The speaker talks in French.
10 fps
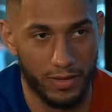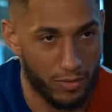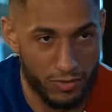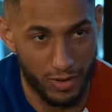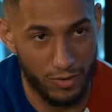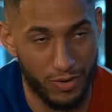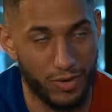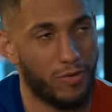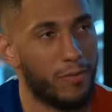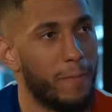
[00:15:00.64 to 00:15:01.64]
KO, KO,
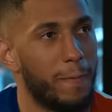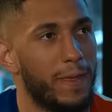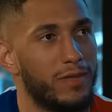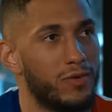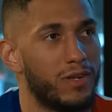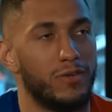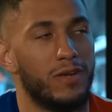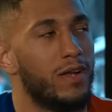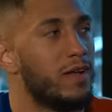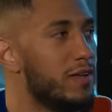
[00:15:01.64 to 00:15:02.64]
KO. Et donc de
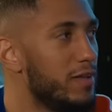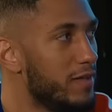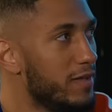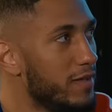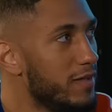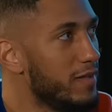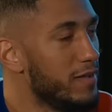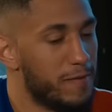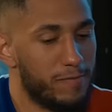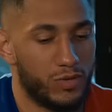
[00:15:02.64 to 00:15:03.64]
là,
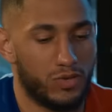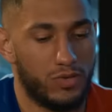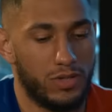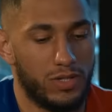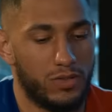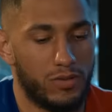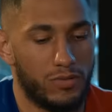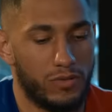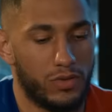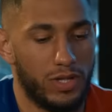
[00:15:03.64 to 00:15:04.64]
ils
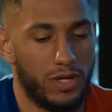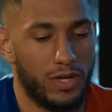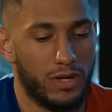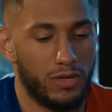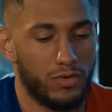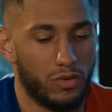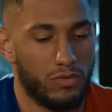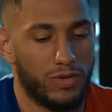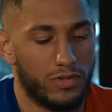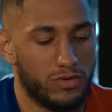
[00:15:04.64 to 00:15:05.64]
doivent donner euh, le
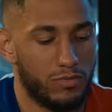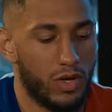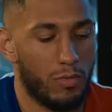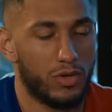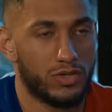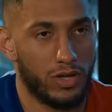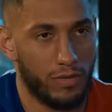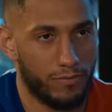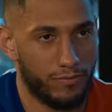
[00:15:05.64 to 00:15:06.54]
trophée du meilleur boxeur.